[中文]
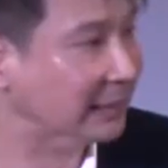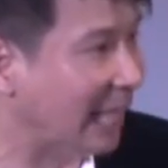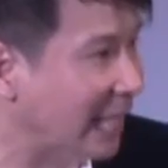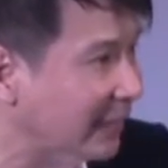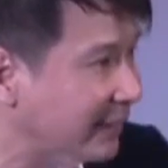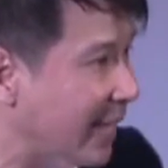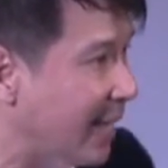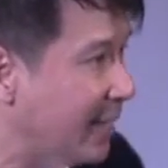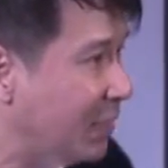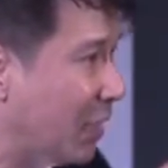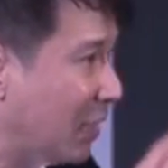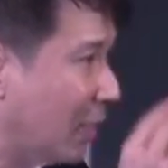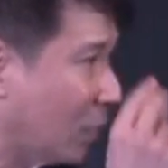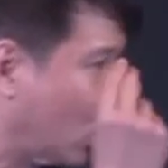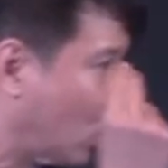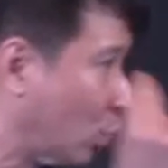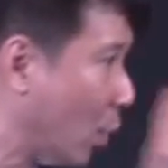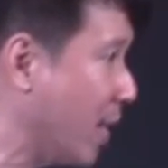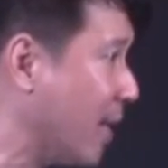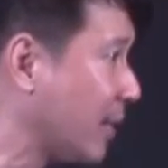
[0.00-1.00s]
候，当年轻
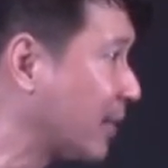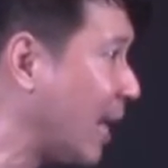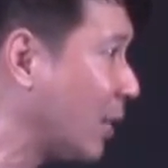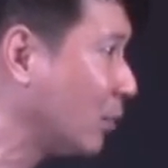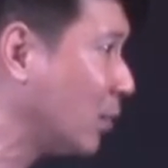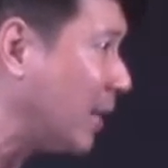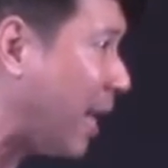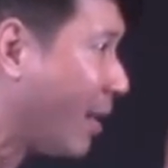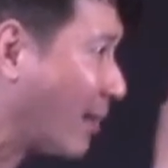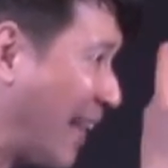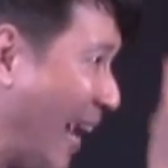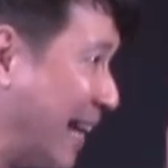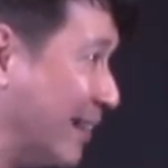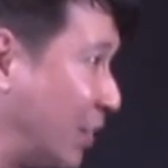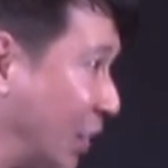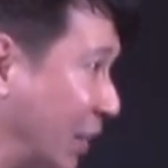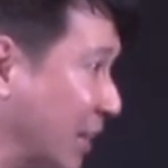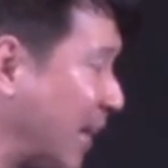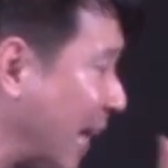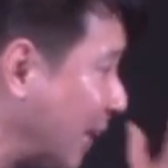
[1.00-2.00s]
人学业上遇到
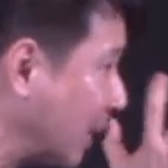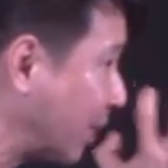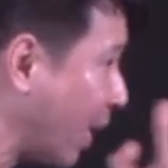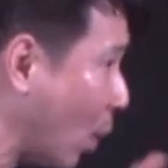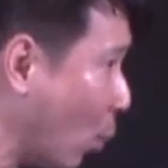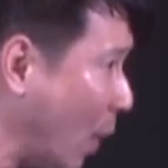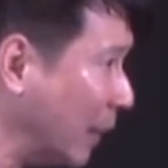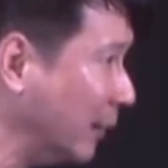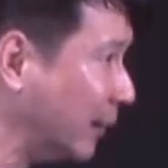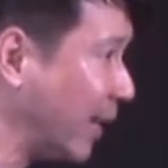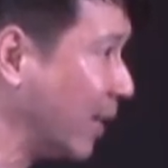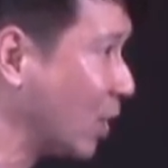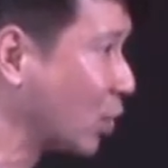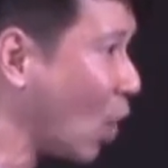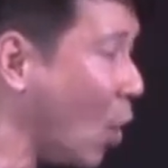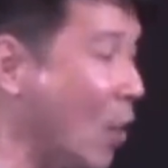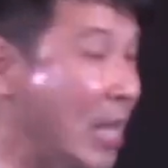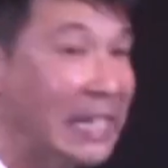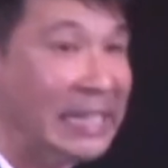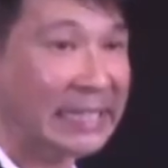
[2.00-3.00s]
感情上的一些问题
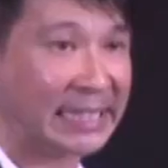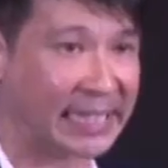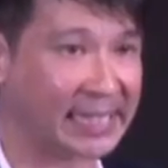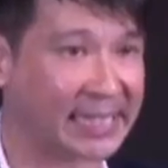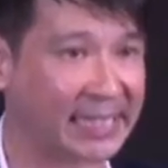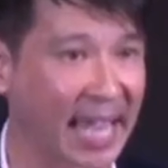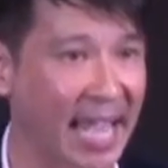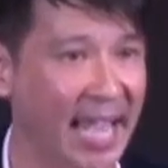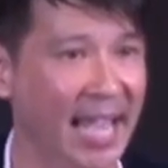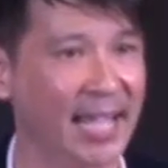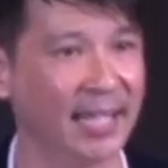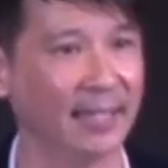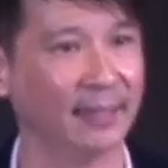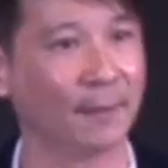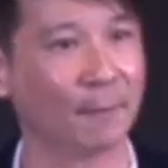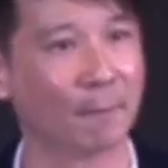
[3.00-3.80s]
的时候，是谁？